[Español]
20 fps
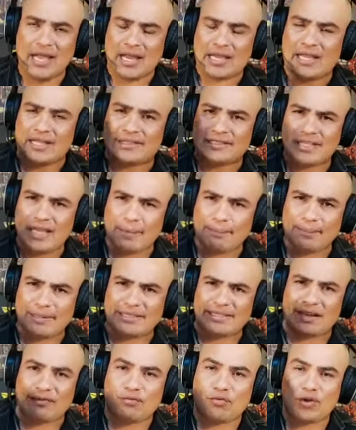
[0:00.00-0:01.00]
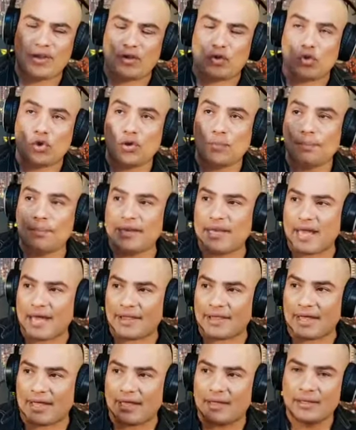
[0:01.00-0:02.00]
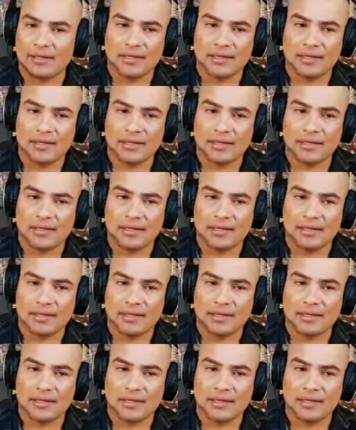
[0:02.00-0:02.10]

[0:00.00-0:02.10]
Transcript: La tía Pita fue golpeada